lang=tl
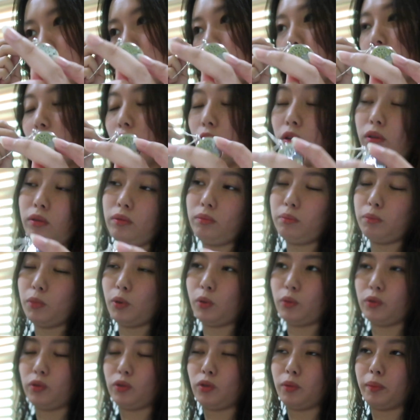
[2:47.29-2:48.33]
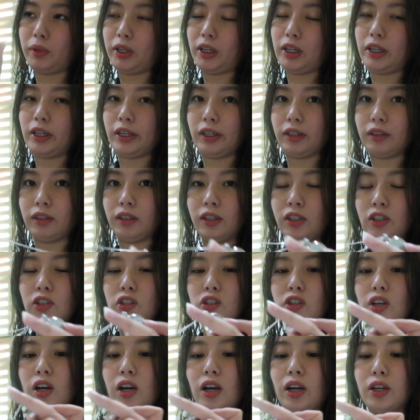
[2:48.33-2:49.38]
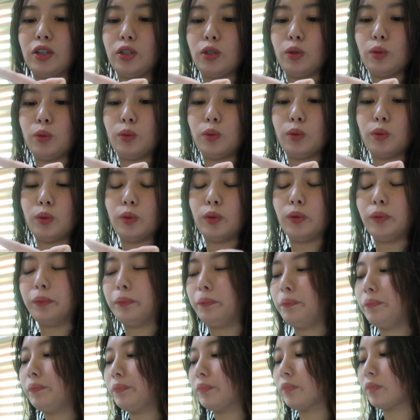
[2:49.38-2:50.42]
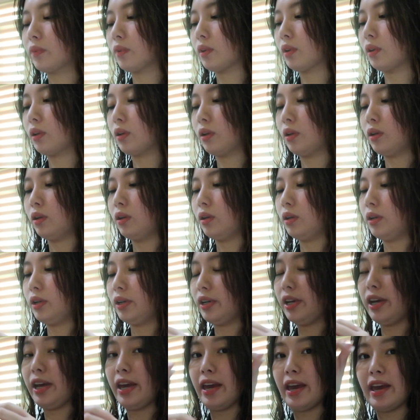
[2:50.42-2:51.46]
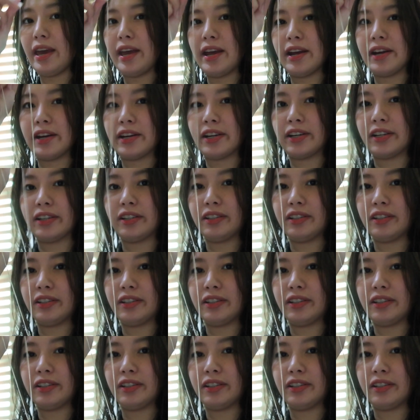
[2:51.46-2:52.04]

Oo, bones, yung maliliit. Tsaka yung Hi, Tito Yaya! hair.